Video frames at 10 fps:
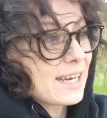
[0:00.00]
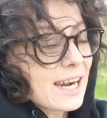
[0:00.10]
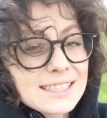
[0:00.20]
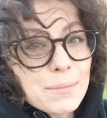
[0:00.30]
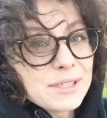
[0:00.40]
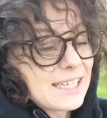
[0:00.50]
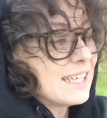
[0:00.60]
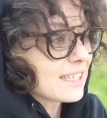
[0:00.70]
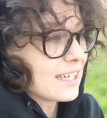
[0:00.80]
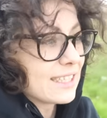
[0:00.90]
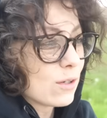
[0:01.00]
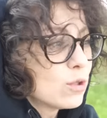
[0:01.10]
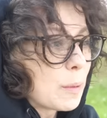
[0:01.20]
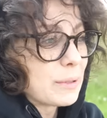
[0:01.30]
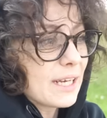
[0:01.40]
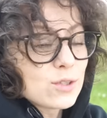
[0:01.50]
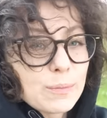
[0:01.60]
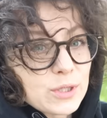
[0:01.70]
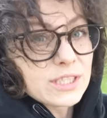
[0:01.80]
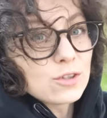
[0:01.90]
Я хотя бы на несколько секунд попытаюсь
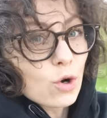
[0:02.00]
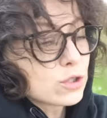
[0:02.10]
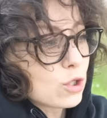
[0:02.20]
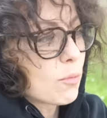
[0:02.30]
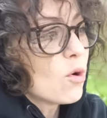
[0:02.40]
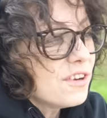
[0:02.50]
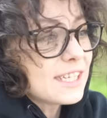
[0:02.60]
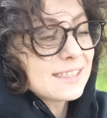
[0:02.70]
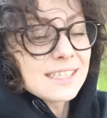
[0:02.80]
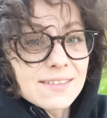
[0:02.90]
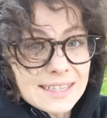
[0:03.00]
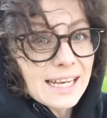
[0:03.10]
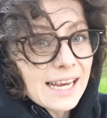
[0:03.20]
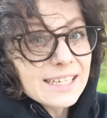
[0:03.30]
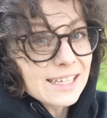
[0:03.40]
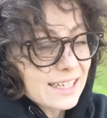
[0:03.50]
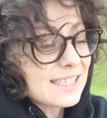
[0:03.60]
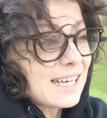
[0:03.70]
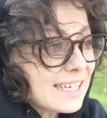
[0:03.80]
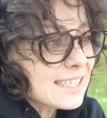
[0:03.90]
запустить дрон, чтобы увидеть, действительно ли они
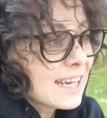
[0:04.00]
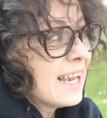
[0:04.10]
родились.